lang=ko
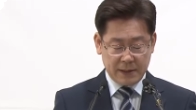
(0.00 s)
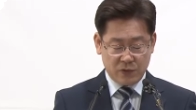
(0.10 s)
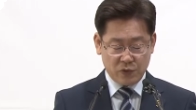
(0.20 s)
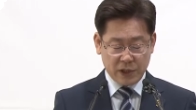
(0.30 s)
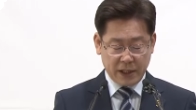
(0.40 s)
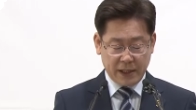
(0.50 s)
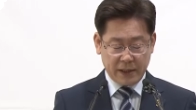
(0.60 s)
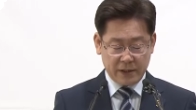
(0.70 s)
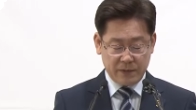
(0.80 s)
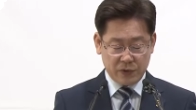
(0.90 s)
두
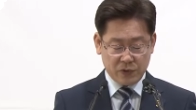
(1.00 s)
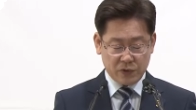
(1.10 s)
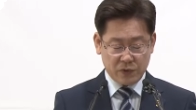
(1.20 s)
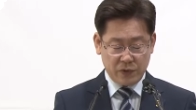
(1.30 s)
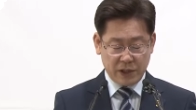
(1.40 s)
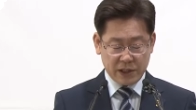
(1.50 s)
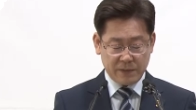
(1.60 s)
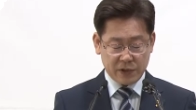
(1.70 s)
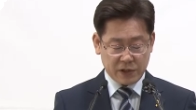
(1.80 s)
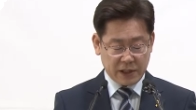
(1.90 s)
차례 협의조정위원회
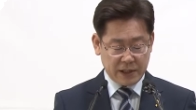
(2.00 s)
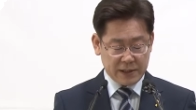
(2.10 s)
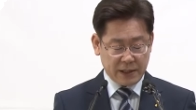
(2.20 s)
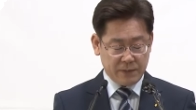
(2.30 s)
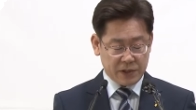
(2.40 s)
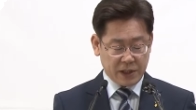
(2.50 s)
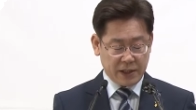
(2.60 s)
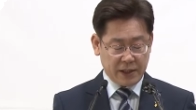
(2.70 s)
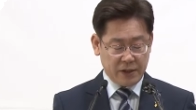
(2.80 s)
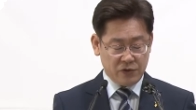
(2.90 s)
참석과
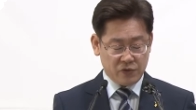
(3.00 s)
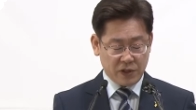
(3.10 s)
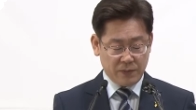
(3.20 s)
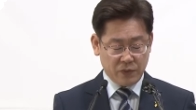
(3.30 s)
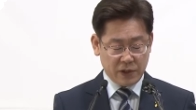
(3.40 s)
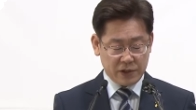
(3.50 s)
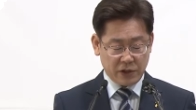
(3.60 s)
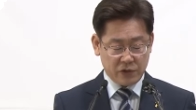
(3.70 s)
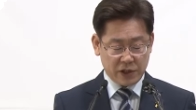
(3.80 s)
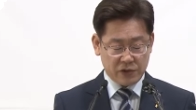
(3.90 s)
3차례 추가
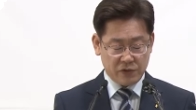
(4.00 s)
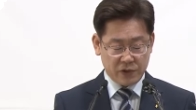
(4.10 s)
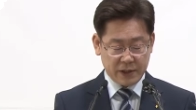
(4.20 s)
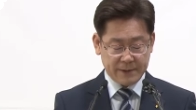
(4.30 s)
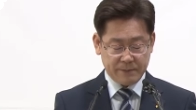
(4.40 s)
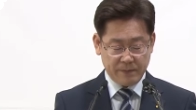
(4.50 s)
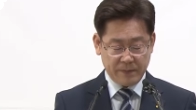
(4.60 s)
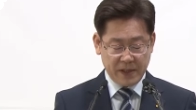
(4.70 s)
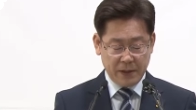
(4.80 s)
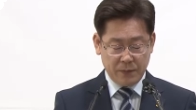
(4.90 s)
보완자료 제출 등
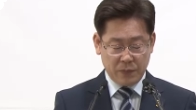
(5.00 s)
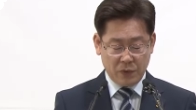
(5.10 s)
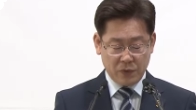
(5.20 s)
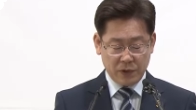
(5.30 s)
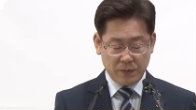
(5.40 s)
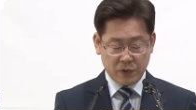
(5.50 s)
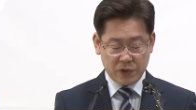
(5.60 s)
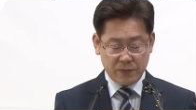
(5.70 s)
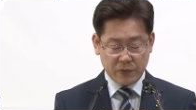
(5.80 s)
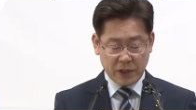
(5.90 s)

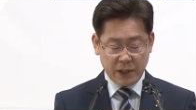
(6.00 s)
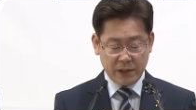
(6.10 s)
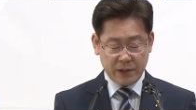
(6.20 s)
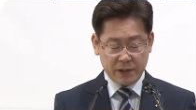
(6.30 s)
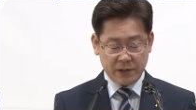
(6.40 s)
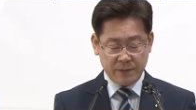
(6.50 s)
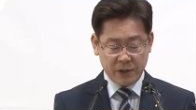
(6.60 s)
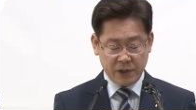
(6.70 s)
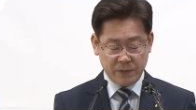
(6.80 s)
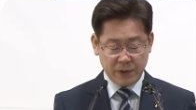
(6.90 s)
보건복지부와
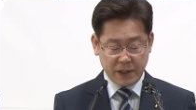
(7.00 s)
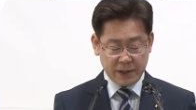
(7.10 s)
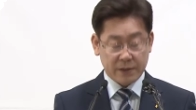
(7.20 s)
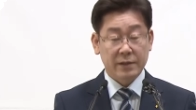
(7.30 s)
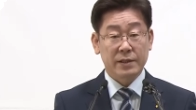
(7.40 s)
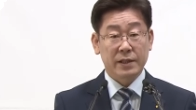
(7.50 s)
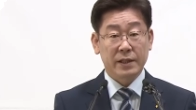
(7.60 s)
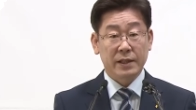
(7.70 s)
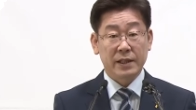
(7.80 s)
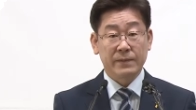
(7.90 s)
협의에
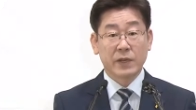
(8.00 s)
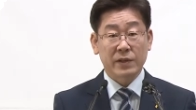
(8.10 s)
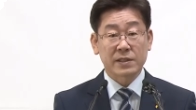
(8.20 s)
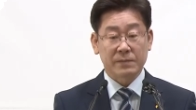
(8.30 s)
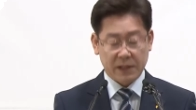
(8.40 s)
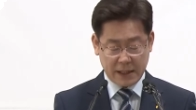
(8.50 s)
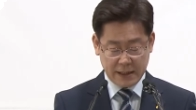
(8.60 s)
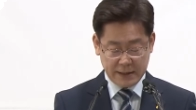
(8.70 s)
성실히 임해왔습니다.